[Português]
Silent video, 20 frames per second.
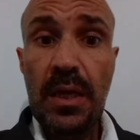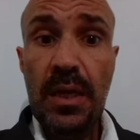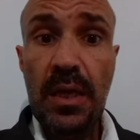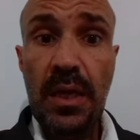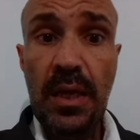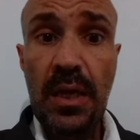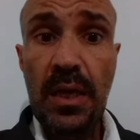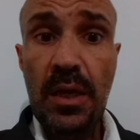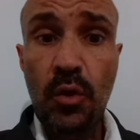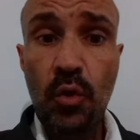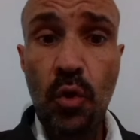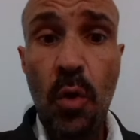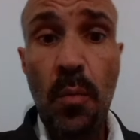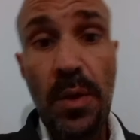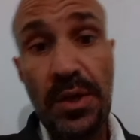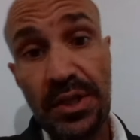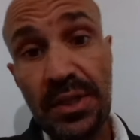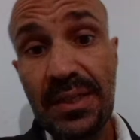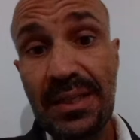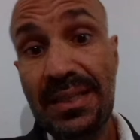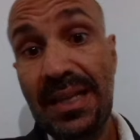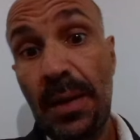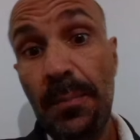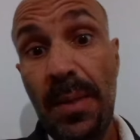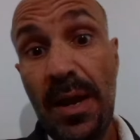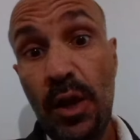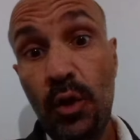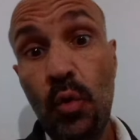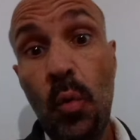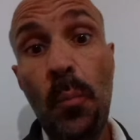E como a gente
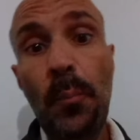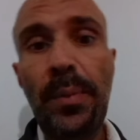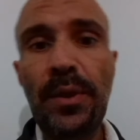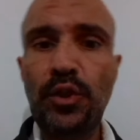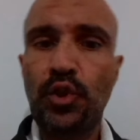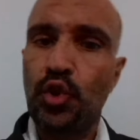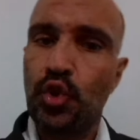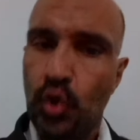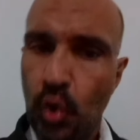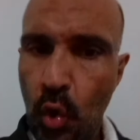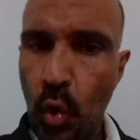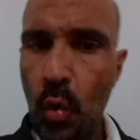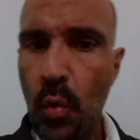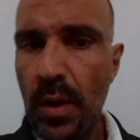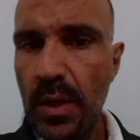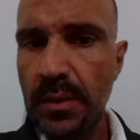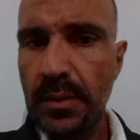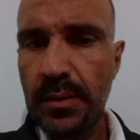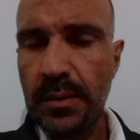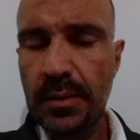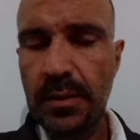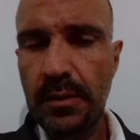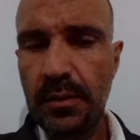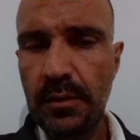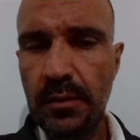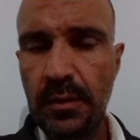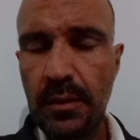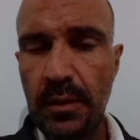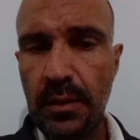trabalha com pessoas,